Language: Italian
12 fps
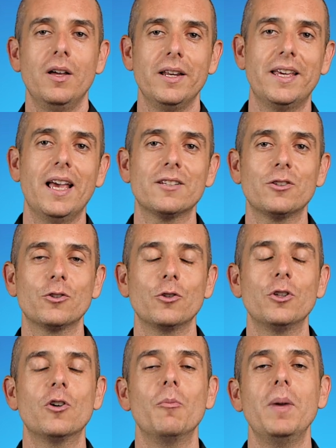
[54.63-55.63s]
richiesto
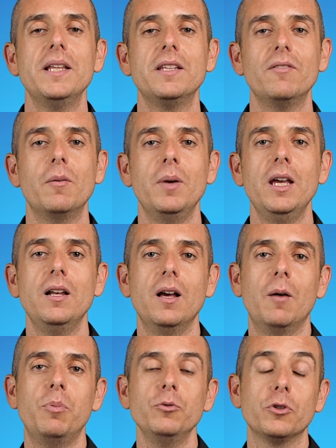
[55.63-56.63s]
sotto i commenti via mail
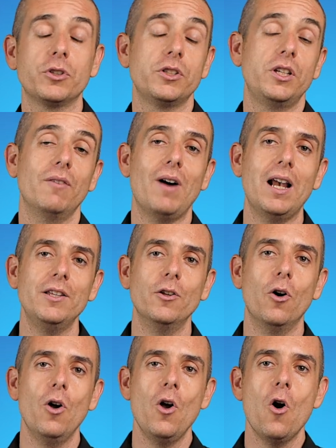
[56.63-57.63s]
appunto se sia
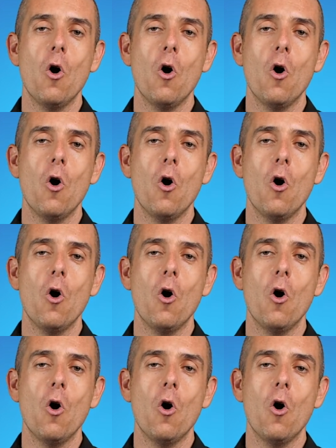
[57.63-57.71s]
valido